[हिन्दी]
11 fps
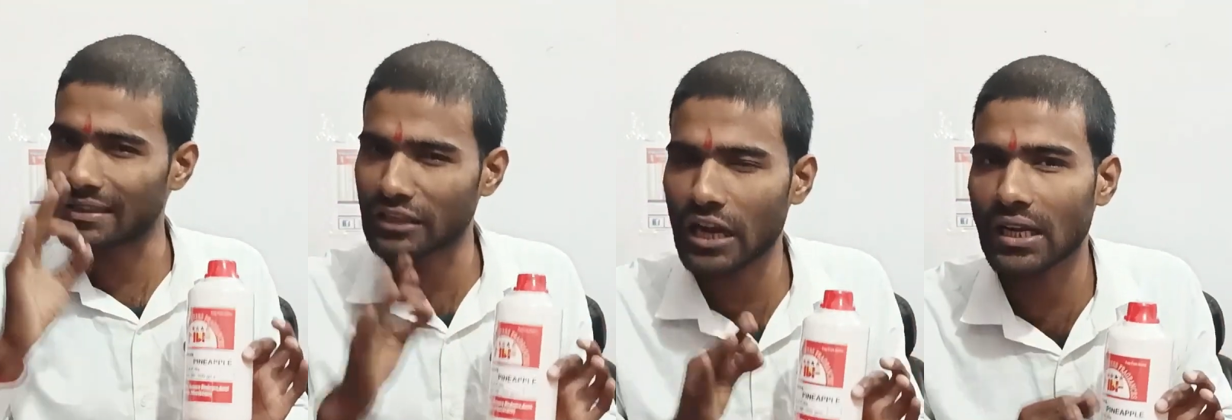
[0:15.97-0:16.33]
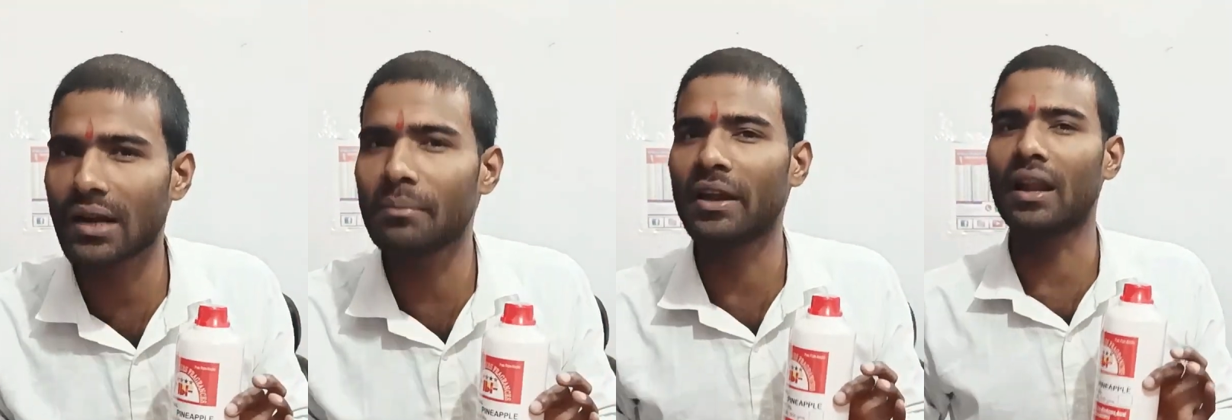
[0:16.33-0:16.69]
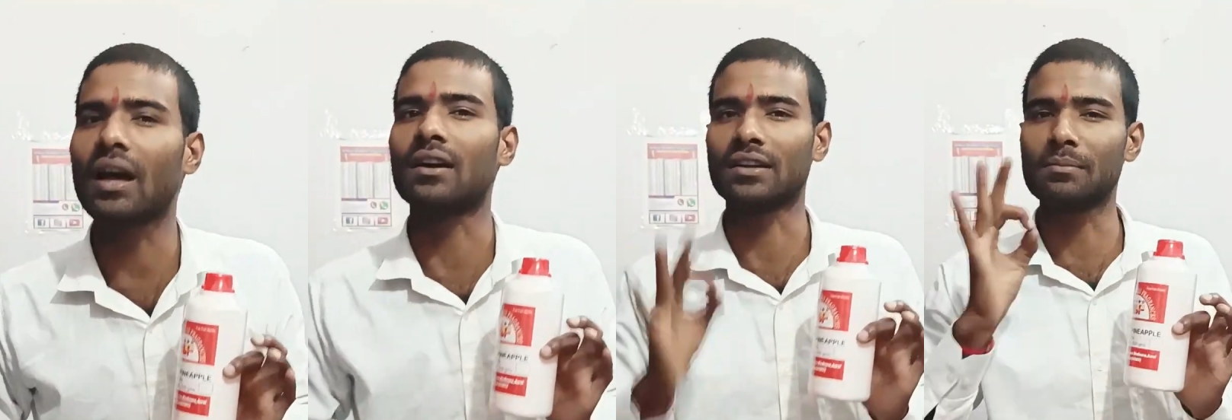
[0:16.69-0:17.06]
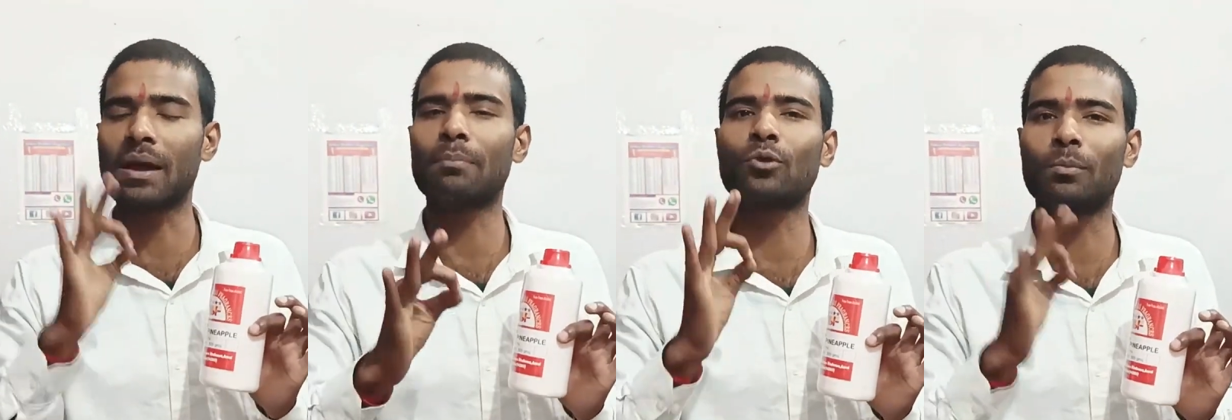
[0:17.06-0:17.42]
इतना कम है ना कि
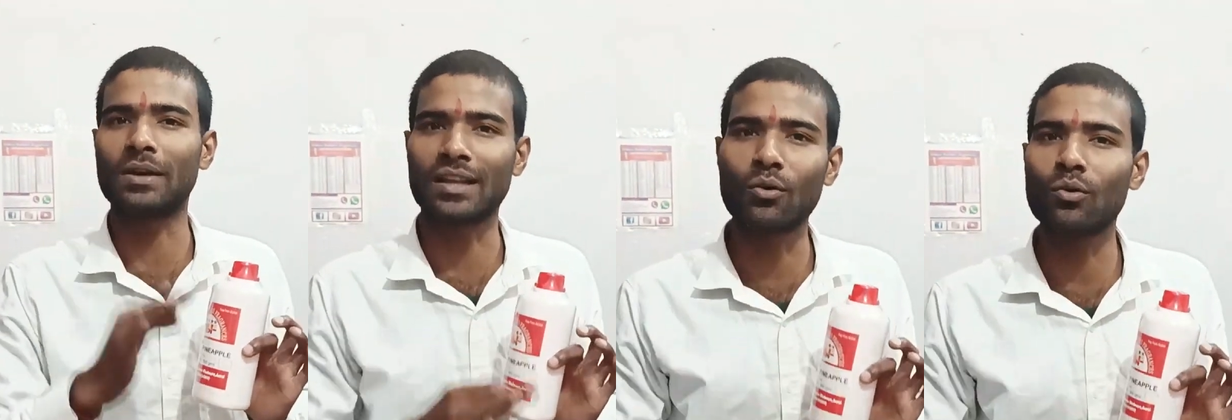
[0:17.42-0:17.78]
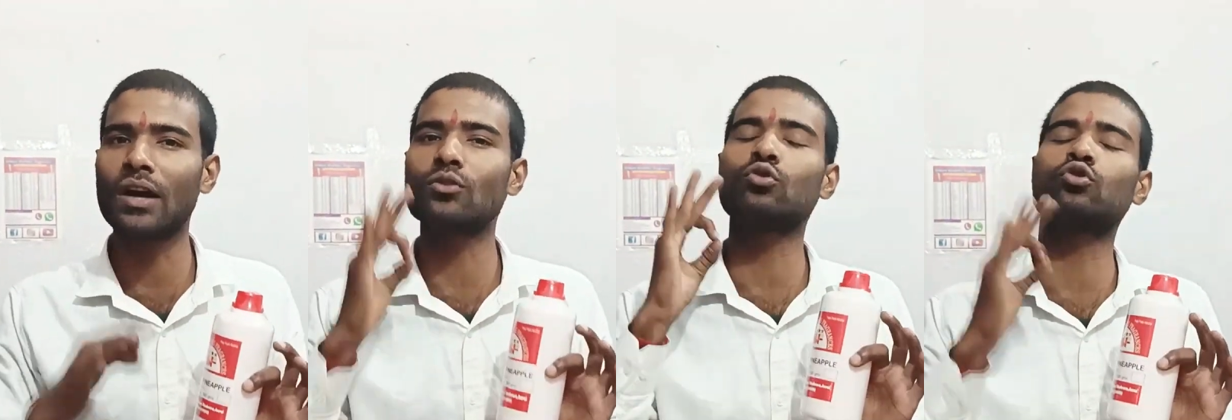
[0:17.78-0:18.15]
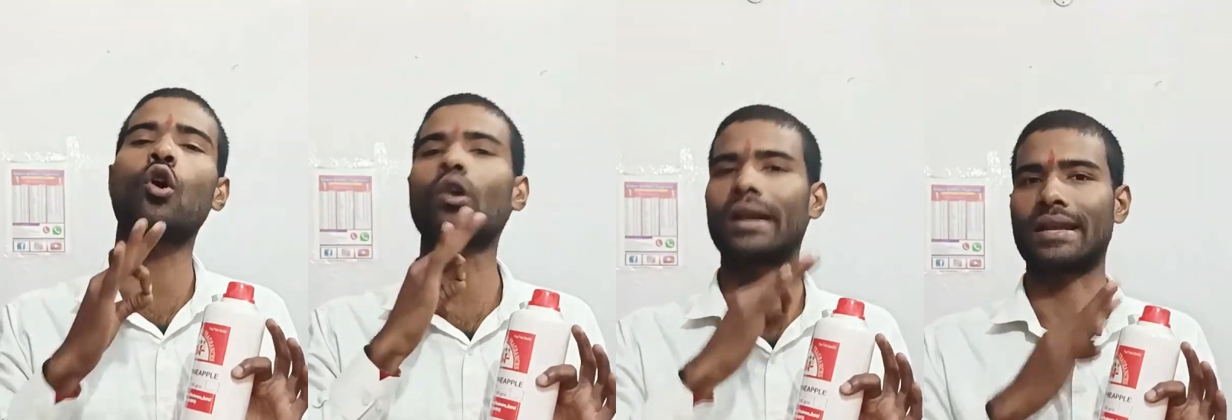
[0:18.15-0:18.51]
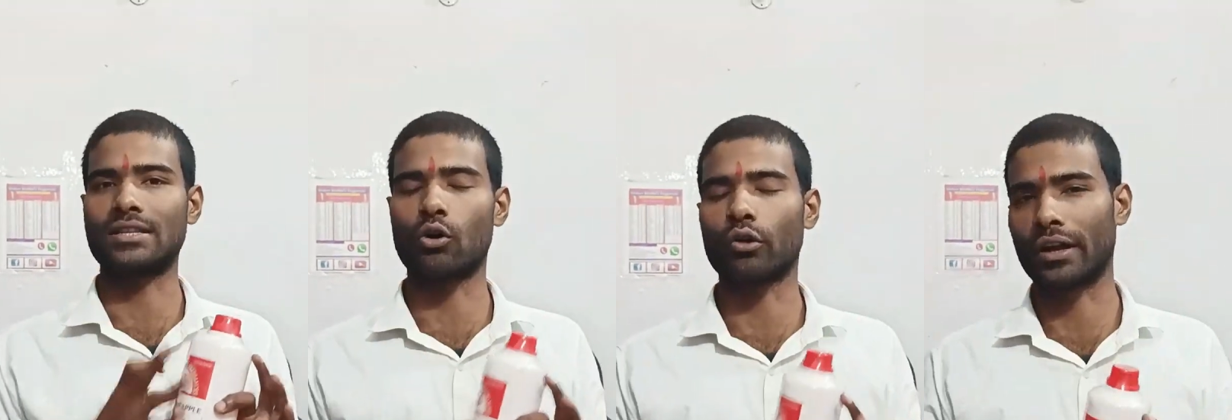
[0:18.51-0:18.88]
मैं आपको बताऊंगा तो शौक रह
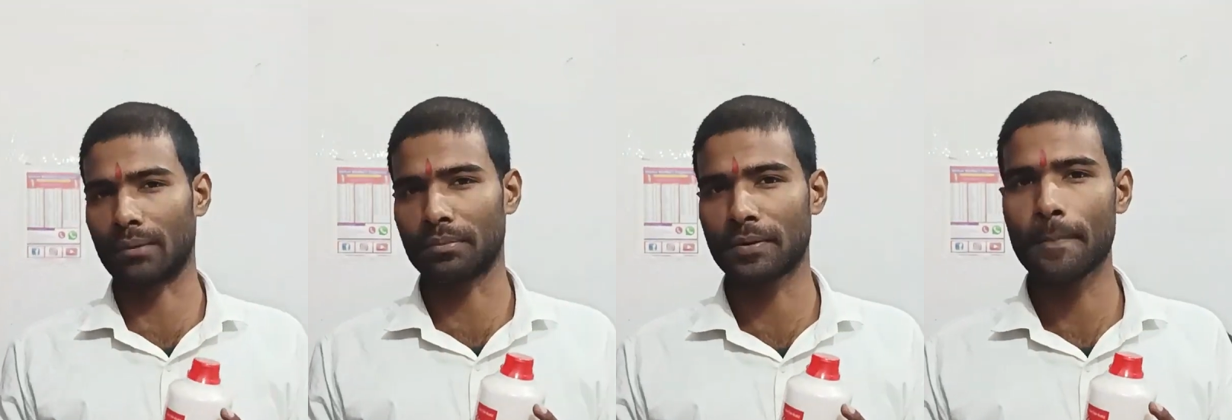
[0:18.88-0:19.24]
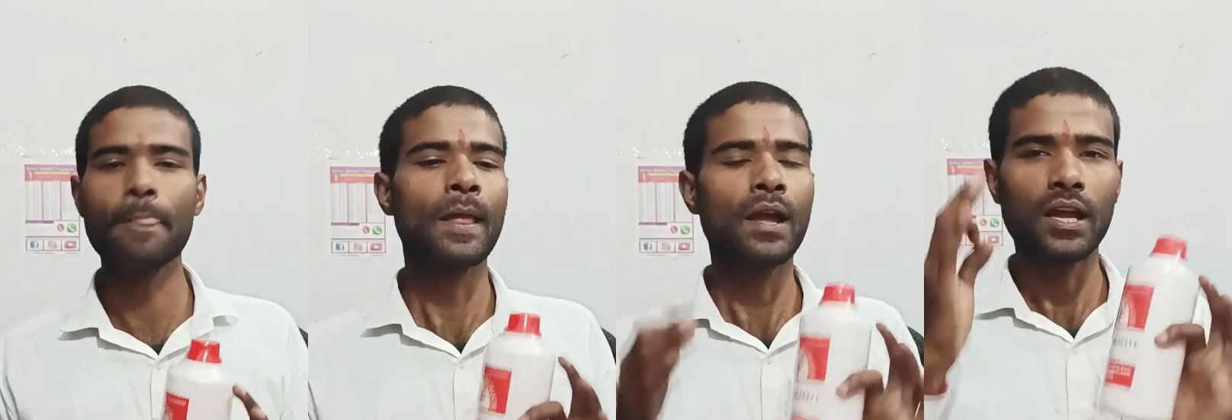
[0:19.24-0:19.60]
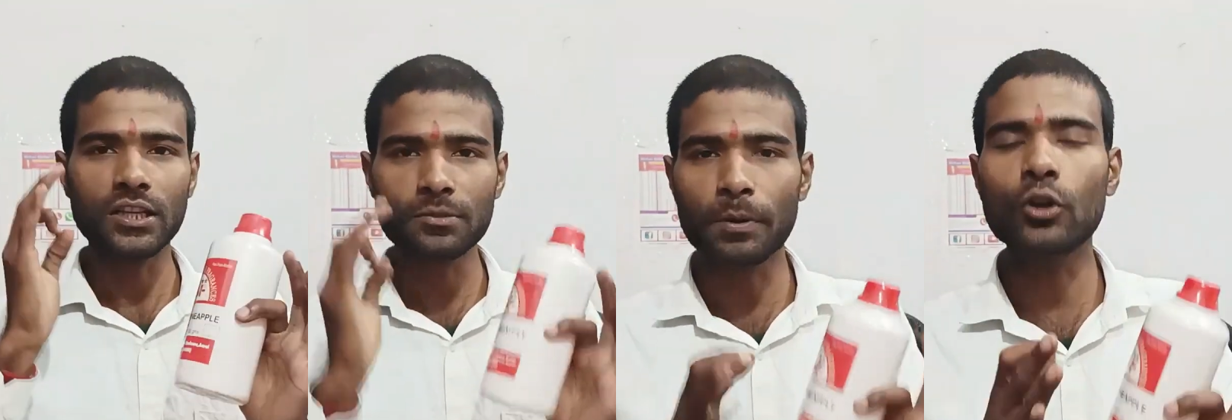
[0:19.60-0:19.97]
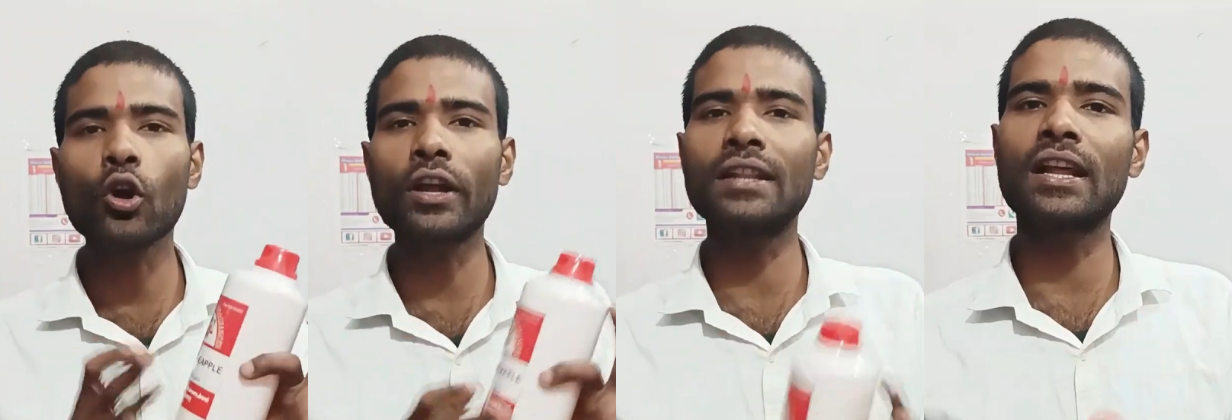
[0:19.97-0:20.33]
जाओगे आप इस
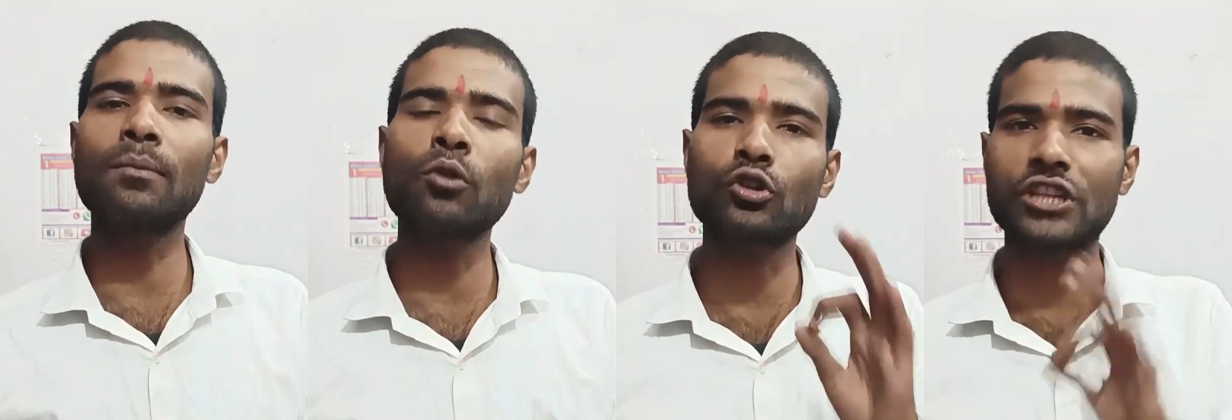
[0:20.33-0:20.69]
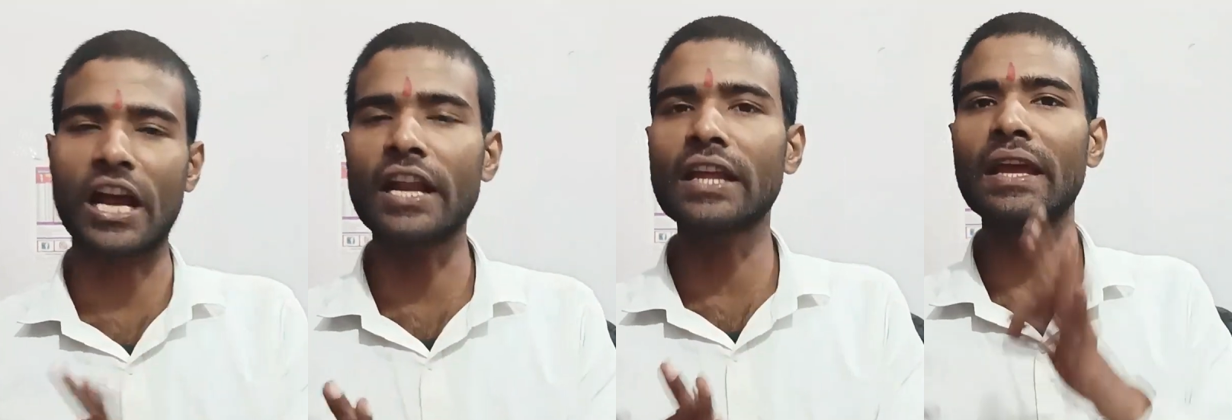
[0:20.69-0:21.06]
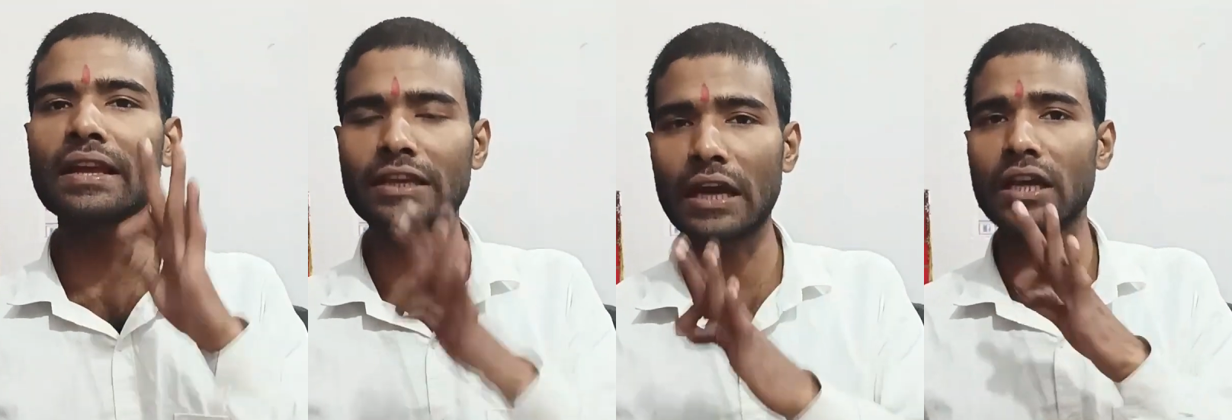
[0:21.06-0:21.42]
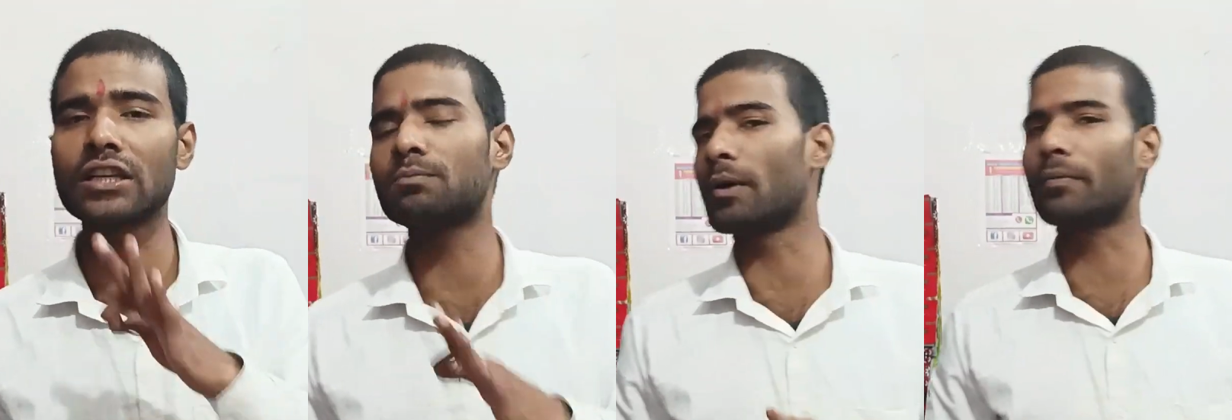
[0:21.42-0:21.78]
वीडियो के अंदर हम लोग जानेंगे क्या
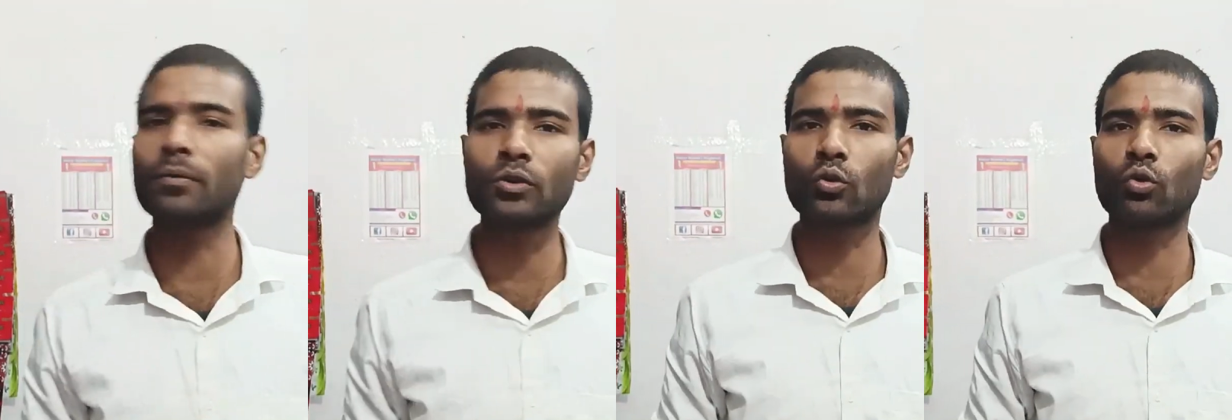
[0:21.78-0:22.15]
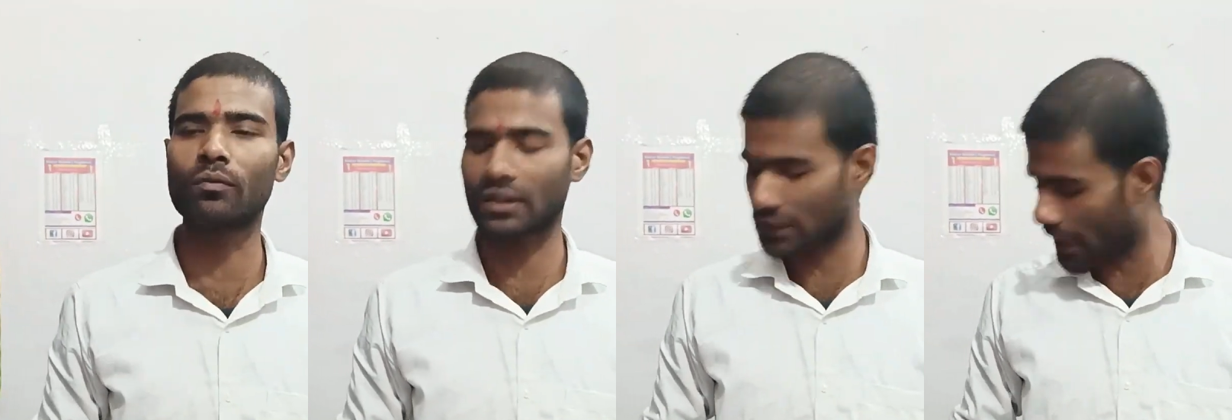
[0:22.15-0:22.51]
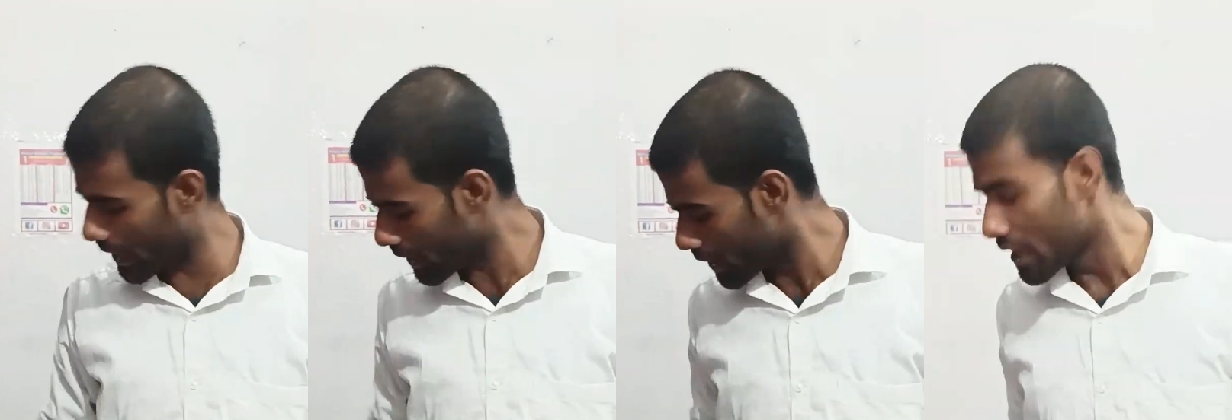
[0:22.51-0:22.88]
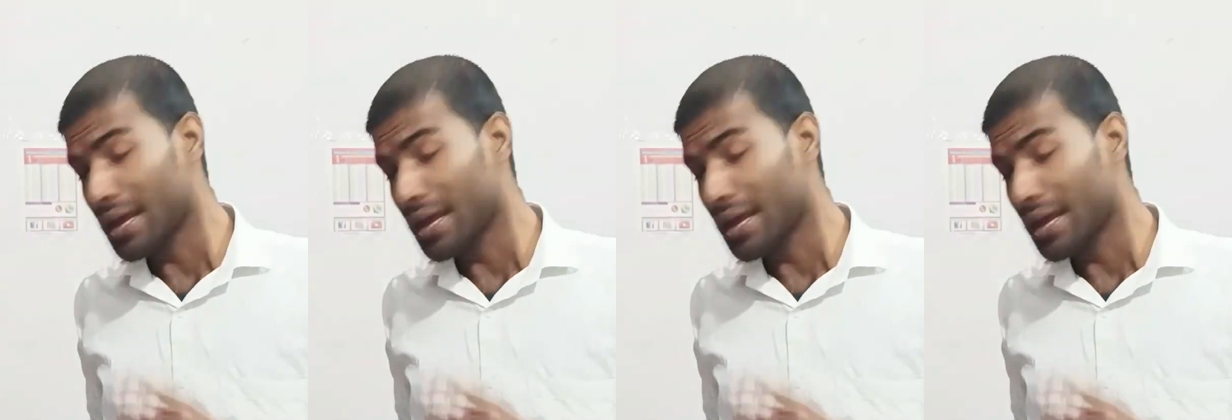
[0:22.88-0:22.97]
इस परफ्यूम की गुणवत्ता है